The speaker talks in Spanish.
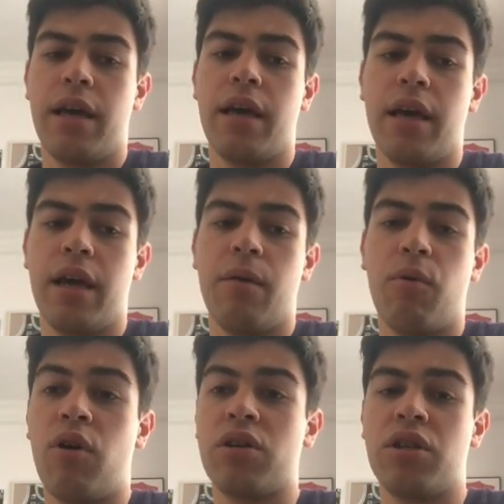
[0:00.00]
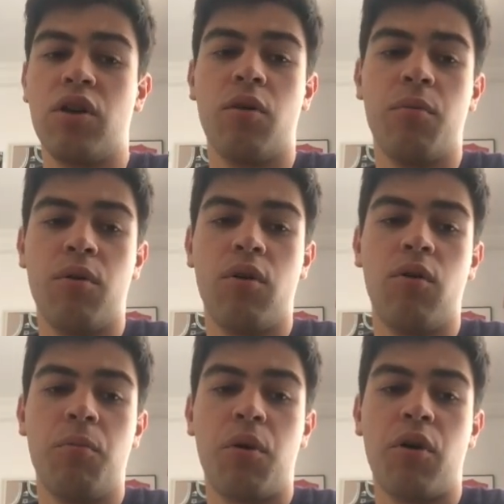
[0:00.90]
eh, bueno, así
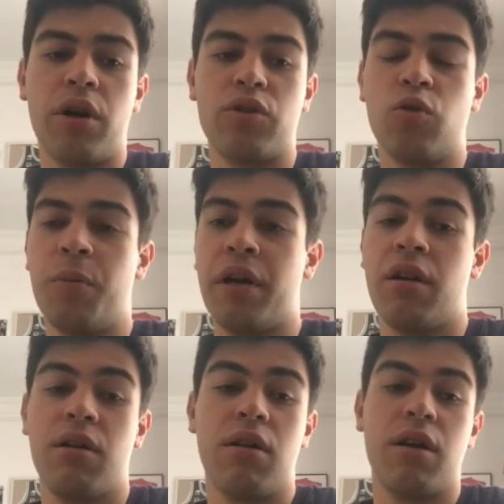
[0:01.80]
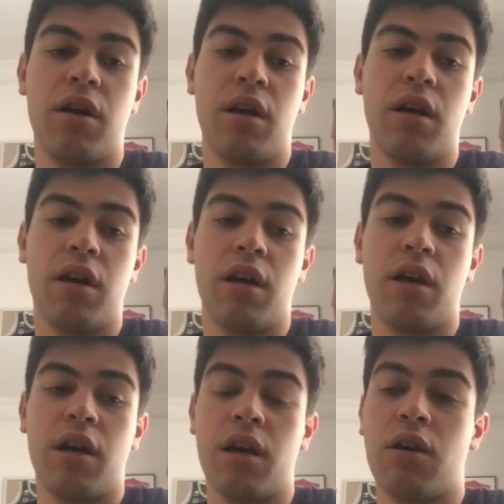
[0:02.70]
como un poco resumen,
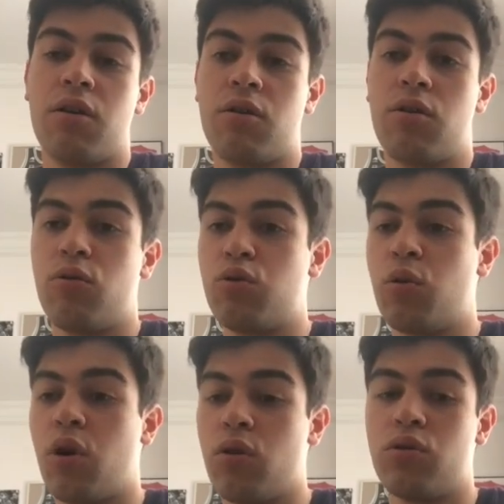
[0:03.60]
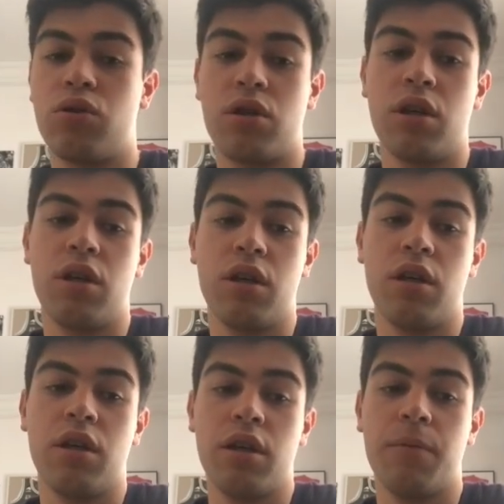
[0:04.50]
eh, Coast to Coast
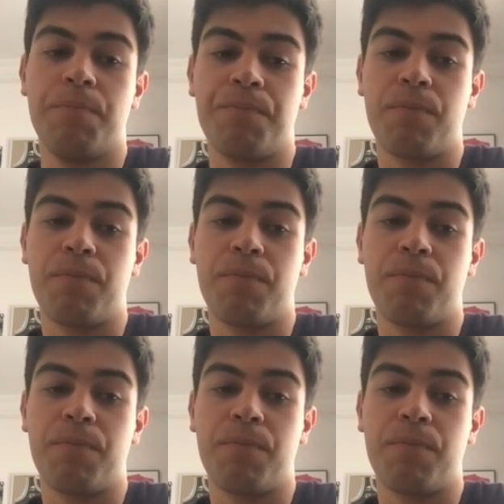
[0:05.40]
y,